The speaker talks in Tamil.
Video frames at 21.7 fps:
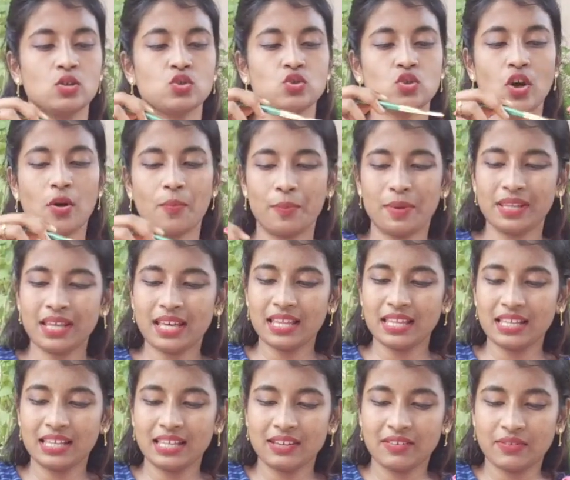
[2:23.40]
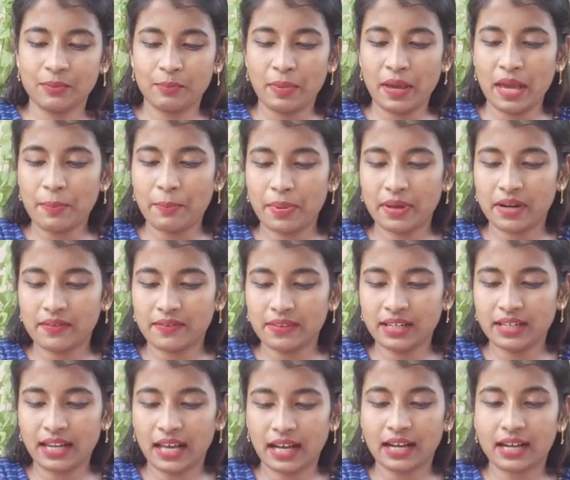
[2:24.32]
ஸோ அப்போ தான் அது பேப்பரை
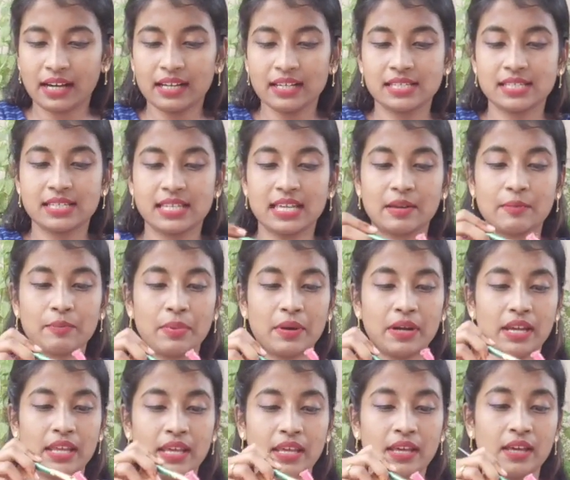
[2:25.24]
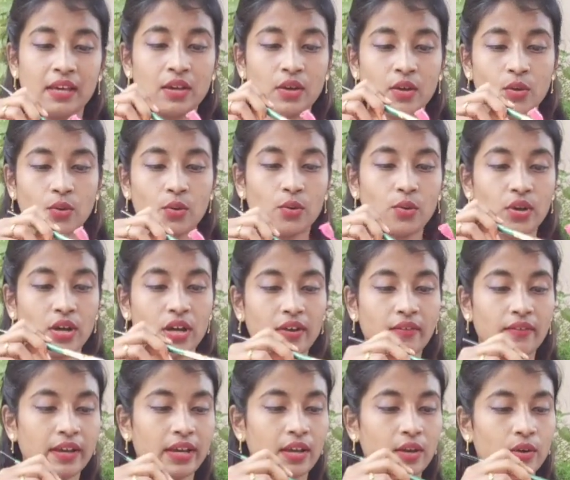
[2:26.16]
வந்து டக்குன்னு ஸ்டிக் பண்ணி கொடுக்க
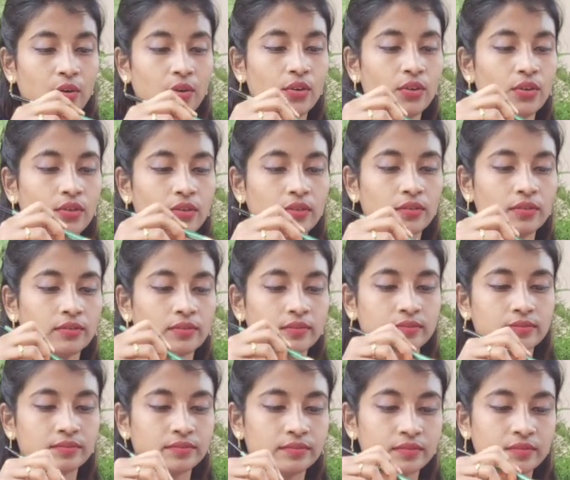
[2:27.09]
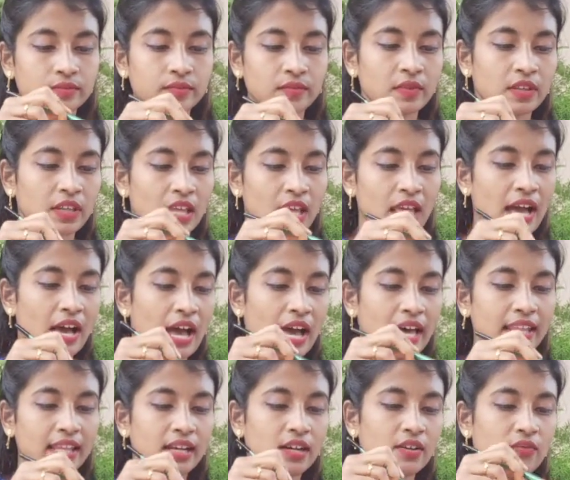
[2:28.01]
வைக்கும்
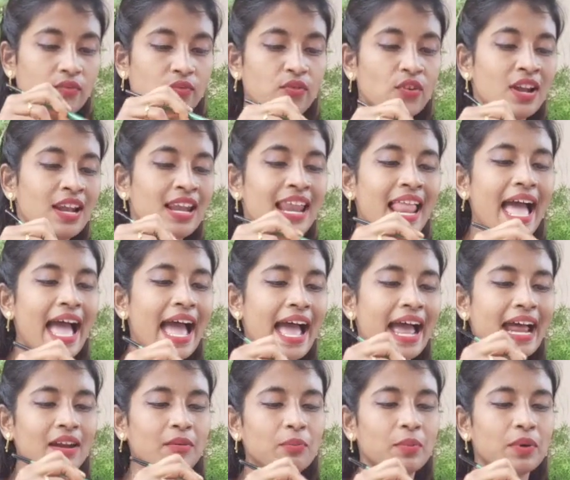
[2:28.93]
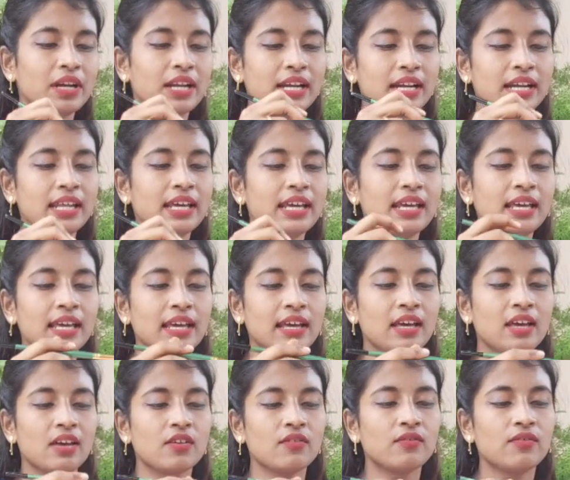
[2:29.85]
அதுக்குன்னு ஃபுல்லாக ஆட் பண்ணிவிட்டு
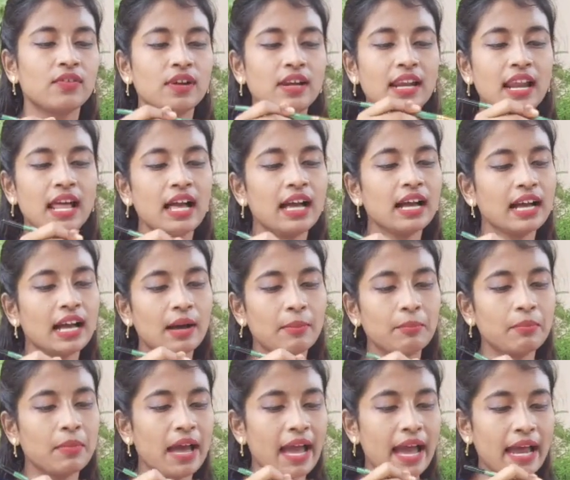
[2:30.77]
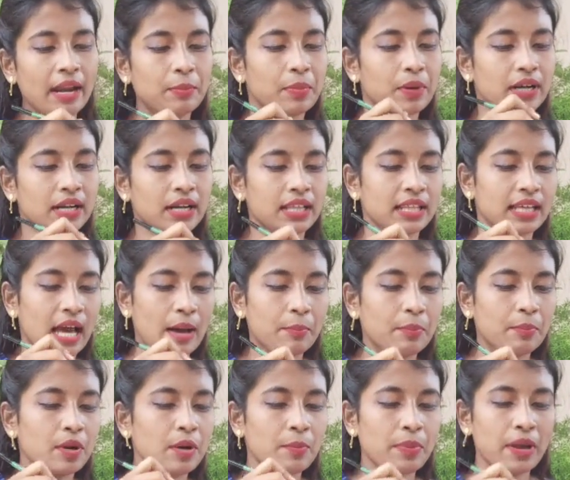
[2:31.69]
ஃபுல்லாக கம்மை ஆட் பண்ணிட்டதுக்கு
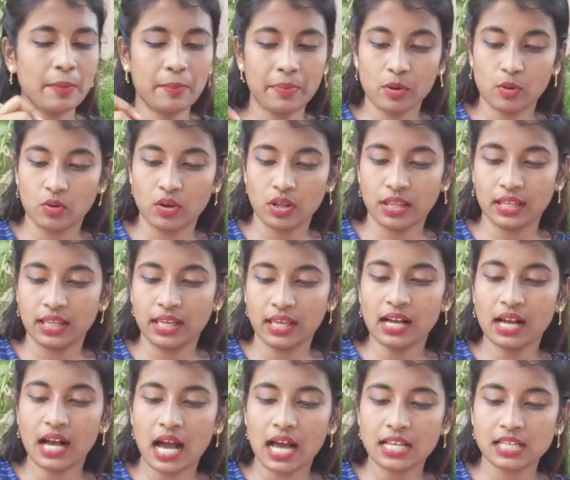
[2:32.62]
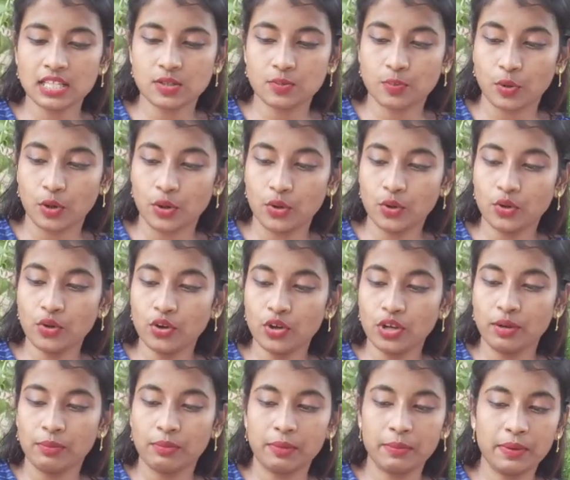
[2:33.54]
அப்புறம் பேப்பர் ஒட்டாதீங்க காஞ்சி போயிடும்
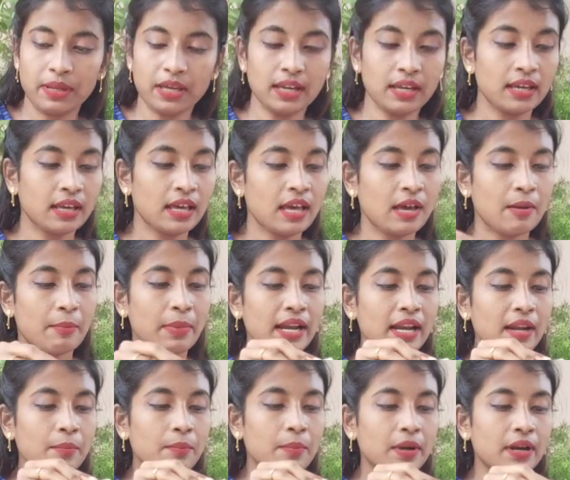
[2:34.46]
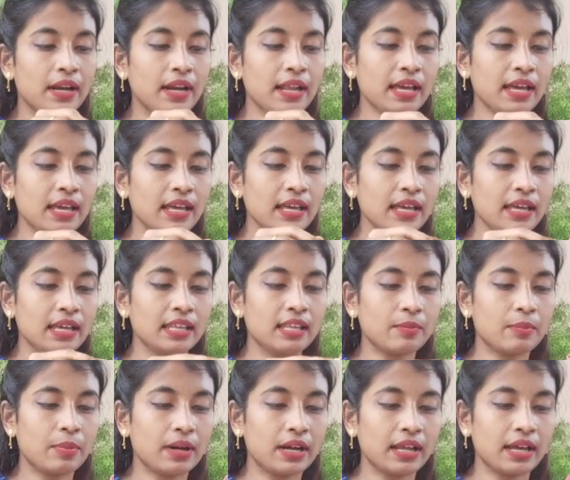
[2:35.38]
இப்படி இப்படி பண்ண பண்ண இது
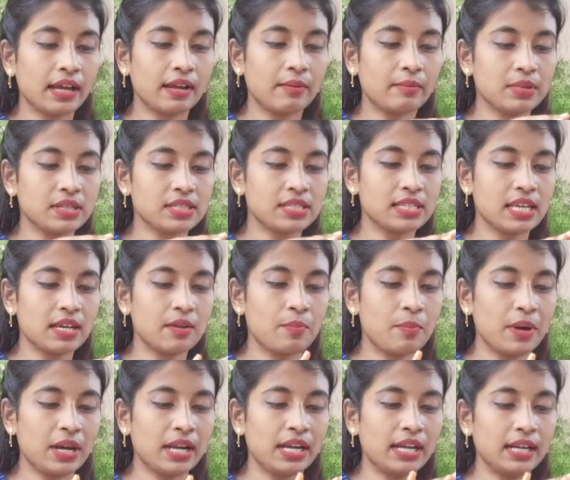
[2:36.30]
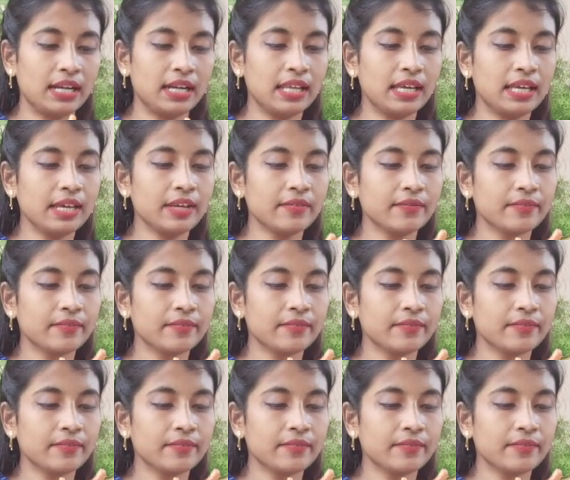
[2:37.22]
பண்ணுங்கள் இப்படி ஸ்டிக் பண்ணிவிட்டு